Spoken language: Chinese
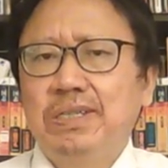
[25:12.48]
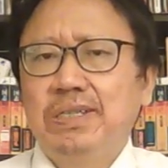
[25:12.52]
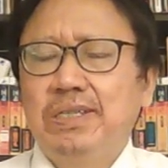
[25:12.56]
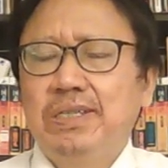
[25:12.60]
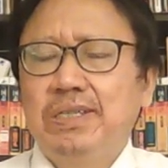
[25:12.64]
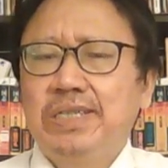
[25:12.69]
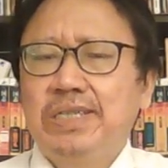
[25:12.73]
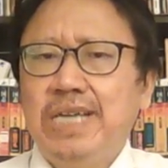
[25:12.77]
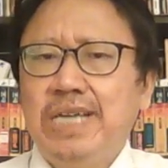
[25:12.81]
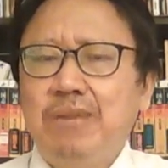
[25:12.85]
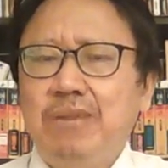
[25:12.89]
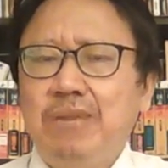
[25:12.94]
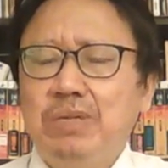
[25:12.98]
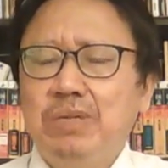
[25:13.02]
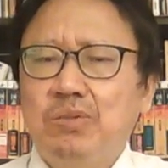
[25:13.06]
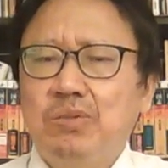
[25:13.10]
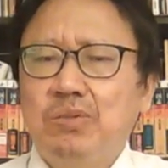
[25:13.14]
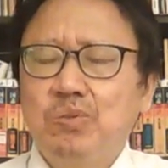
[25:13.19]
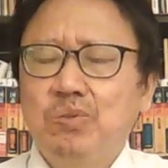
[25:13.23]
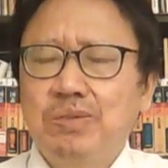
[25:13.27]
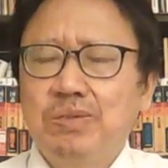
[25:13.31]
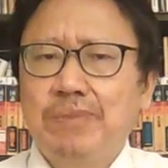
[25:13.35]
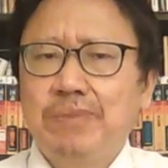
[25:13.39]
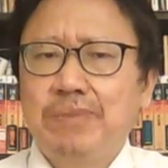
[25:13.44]
天文
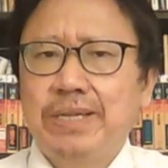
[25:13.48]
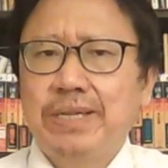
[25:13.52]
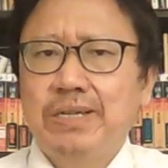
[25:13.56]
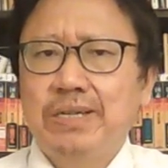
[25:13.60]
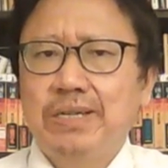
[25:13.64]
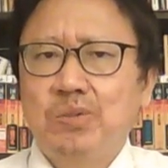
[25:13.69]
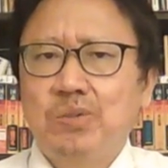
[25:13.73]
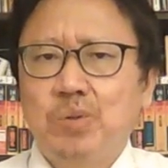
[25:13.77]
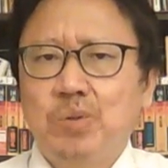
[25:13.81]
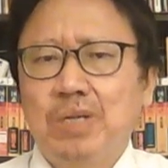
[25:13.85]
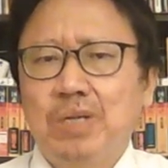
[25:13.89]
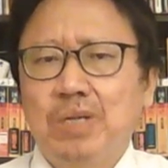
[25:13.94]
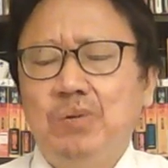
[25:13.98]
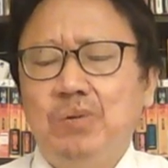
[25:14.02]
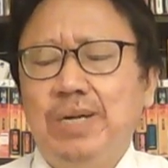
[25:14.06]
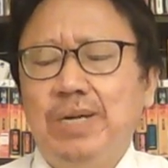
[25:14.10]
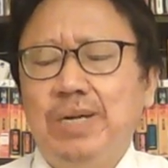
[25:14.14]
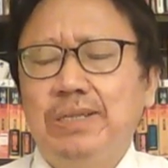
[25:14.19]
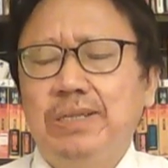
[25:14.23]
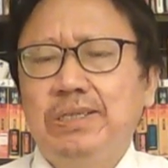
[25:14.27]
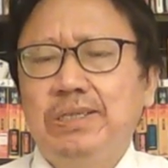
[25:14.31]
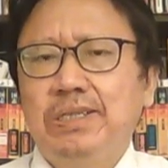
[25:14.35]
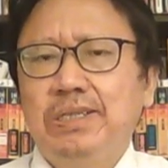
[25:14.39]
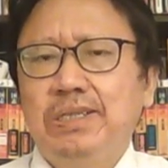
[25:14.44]
数字般的存
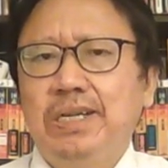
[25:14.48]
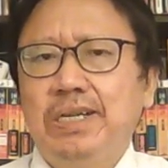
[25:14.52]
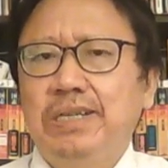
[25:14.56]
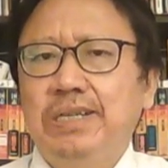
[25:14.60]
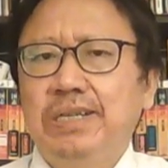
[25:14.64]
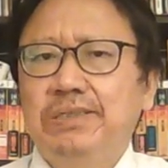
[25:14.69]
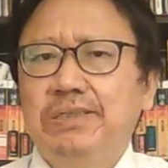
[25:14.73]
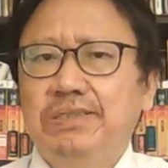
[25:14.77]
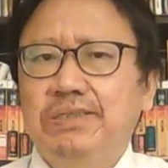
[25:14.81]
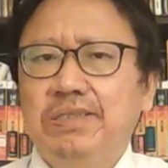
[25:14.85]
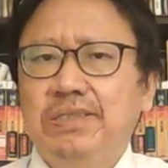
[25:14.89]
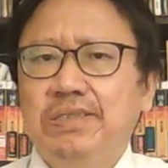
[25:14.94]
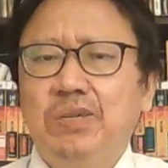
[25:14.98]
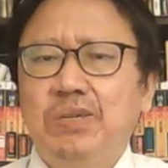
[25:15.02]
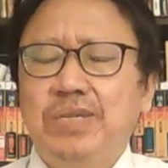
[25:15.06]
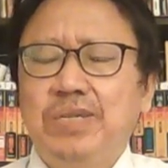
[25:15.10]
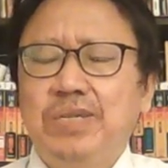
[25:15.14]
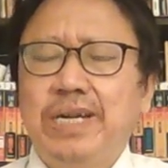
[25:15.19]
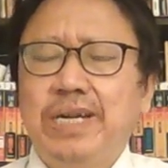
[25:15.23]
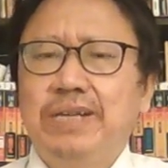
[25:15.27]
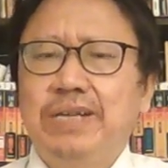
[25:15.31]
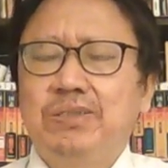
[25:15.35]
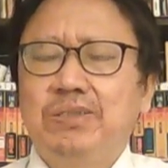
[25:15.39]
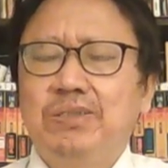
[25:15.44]
款。啊，直留
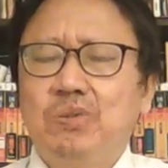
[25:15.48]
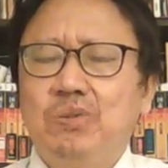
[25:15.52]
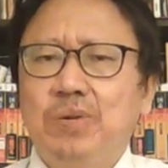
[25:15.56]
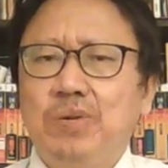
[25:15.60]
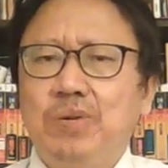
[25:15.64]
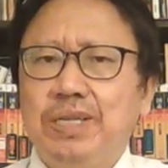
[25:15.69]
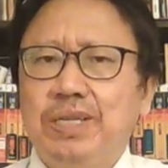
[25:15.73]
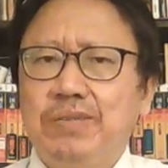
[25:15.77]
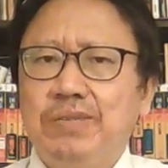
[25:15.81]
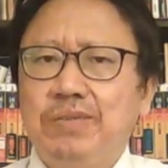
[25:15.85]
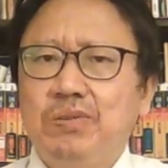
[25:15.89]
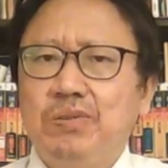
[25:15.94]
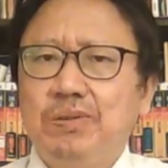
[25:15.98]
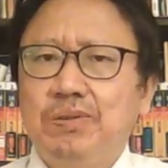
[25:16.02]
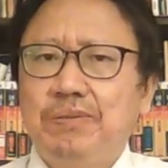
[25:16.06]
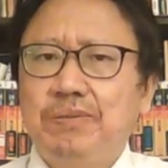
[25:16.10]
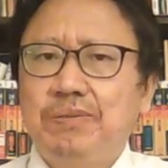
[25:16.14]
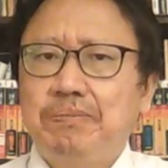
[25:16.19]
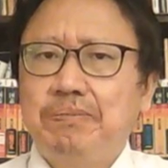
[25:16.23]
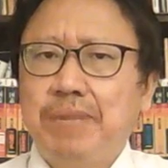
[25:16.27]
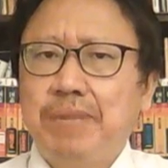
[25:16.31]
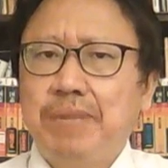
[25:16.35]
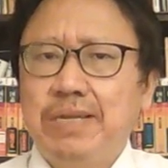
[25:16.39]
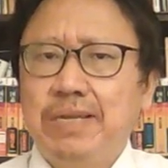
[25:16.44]
下来作为一种
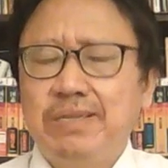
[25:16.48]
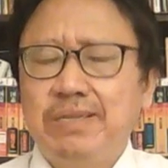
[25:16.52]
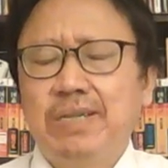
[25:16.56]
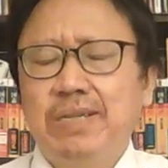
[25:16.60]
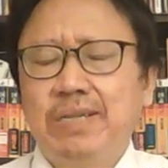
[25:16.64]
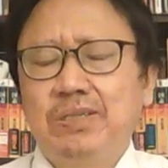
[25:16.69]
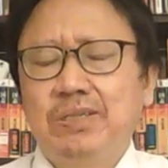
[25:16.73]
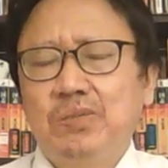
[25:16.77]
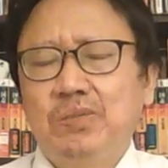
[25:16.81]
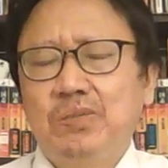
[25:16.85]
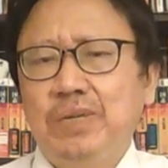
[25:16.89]
赔偿，